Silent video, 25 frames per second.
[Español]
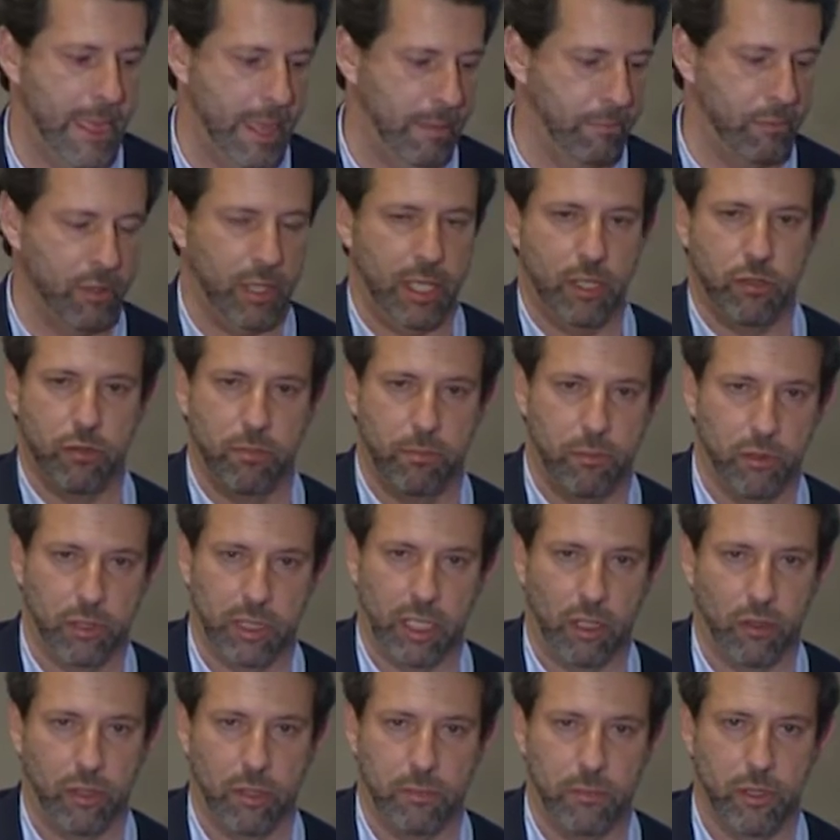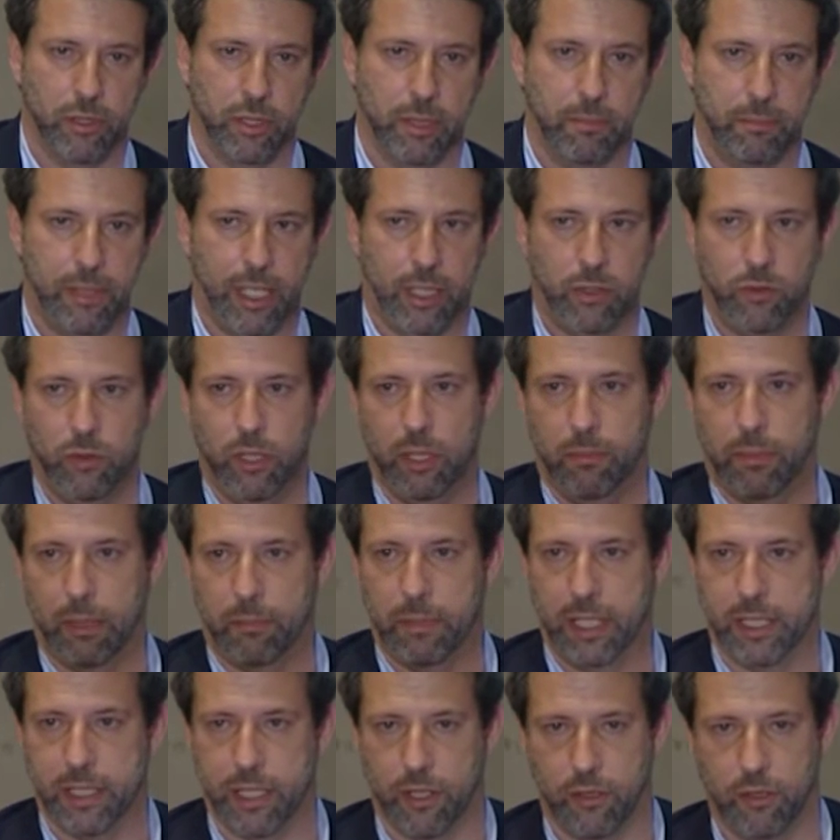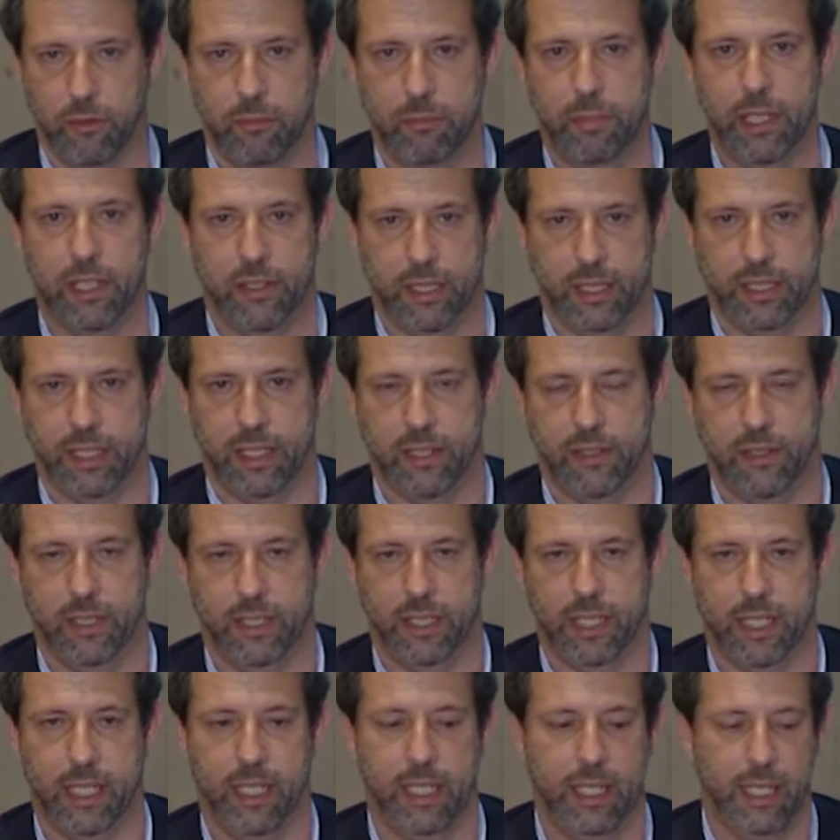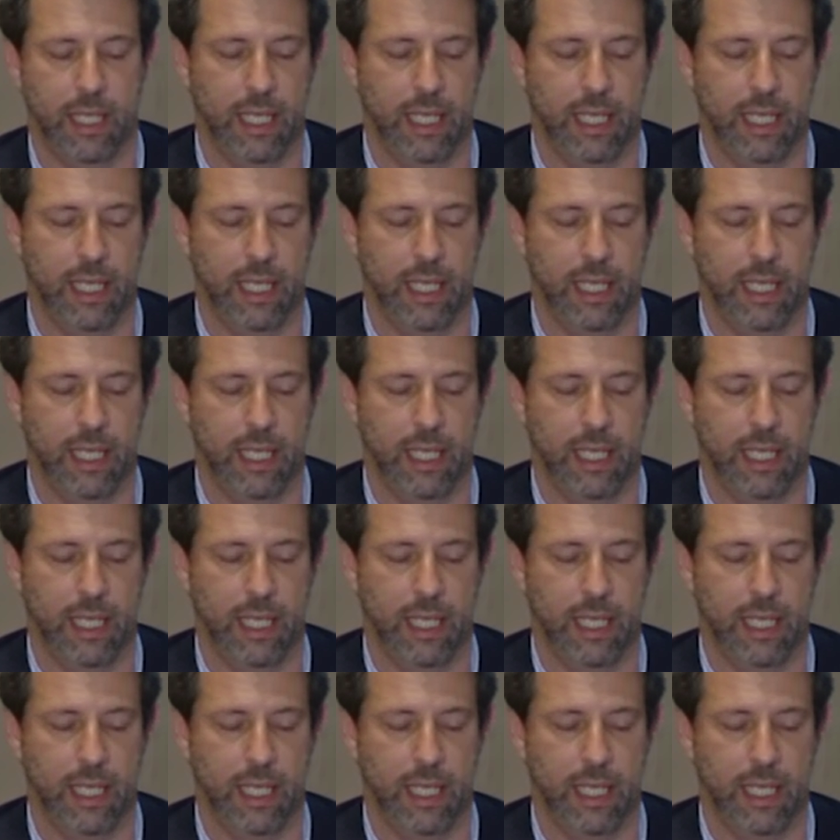porque soporta los cambios de temperatura, el papel se rompe, etcétera, etcétera.